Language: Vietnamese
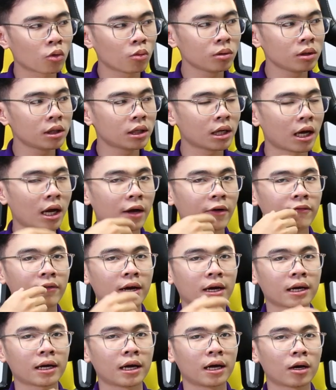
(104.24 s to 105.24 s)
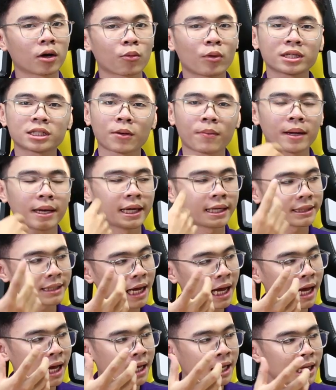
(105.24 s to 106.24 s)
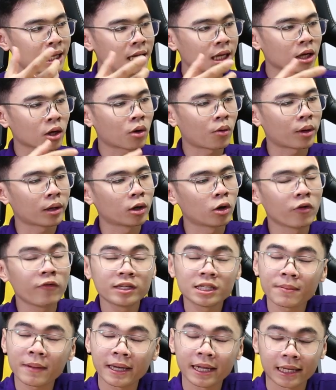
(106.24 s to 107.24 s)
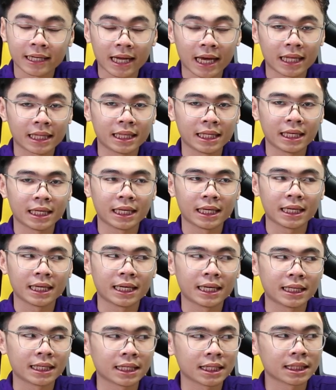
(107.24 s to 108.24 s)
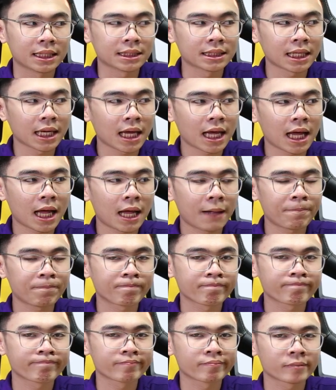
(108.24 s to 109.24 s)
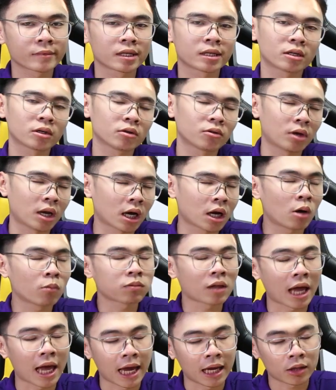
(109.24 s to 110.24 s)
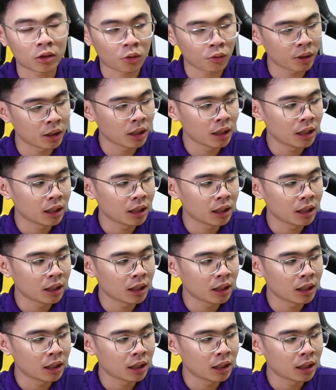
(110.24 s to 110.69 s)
cũng như là việc quay dọc màn hình ra còn đối với chiếc màn hình này thì sẽ gọi là không thể thôi